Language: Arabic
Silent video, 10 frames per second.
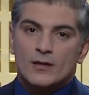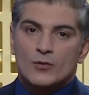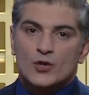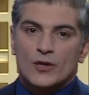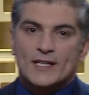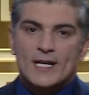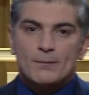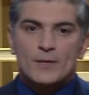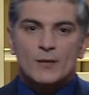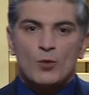وشلون
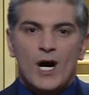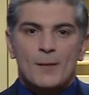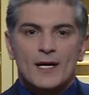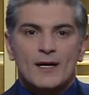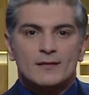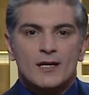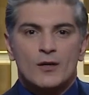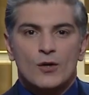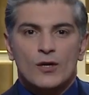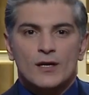يكمل معاملاته
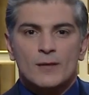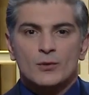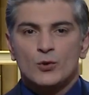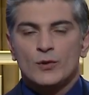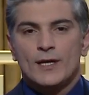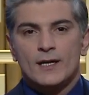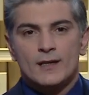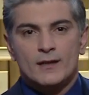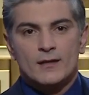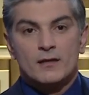الأخرى بدونها
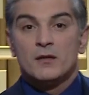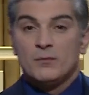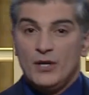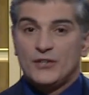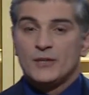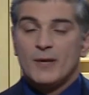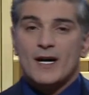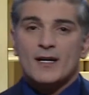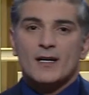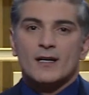
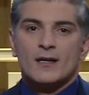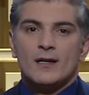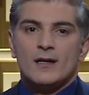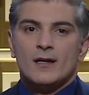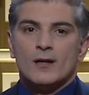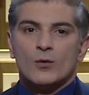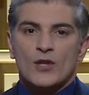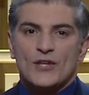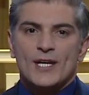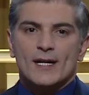باعتبارها
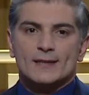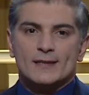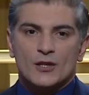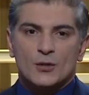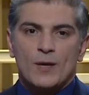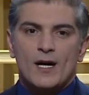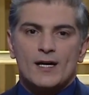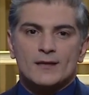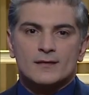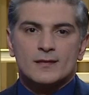وثيقة
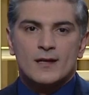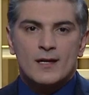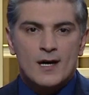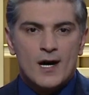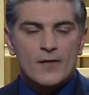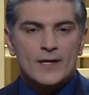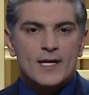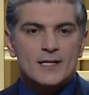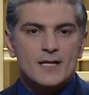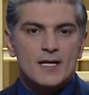إثبات
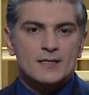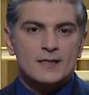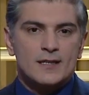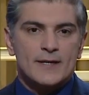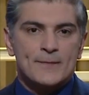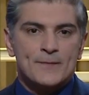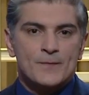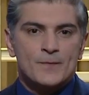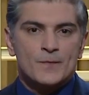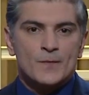هوية أساسية
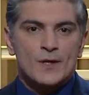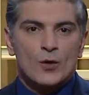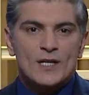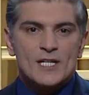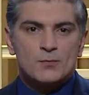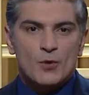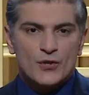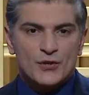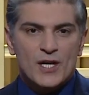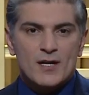وليش
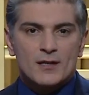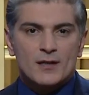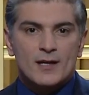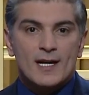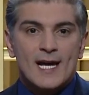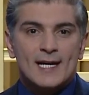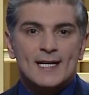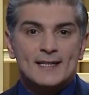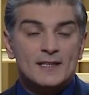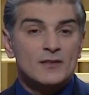مضطر
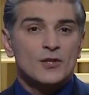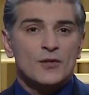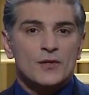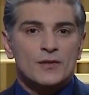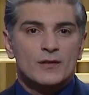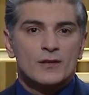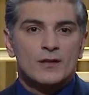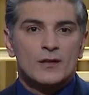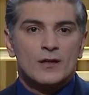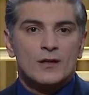هل قد ينتظر
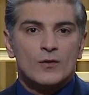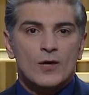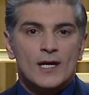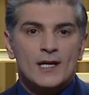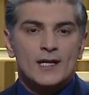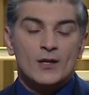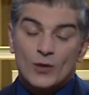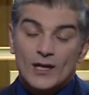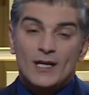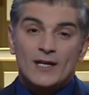واللي
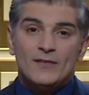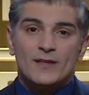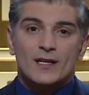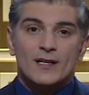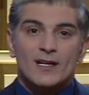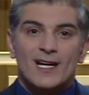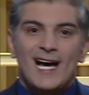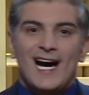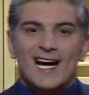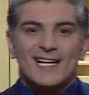واللي عنده
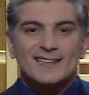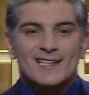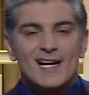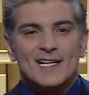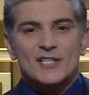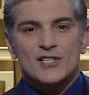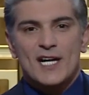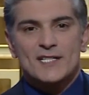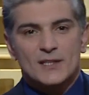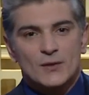حالة طارئة ايش راح
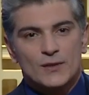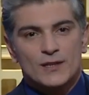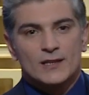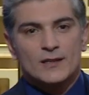يسوي؟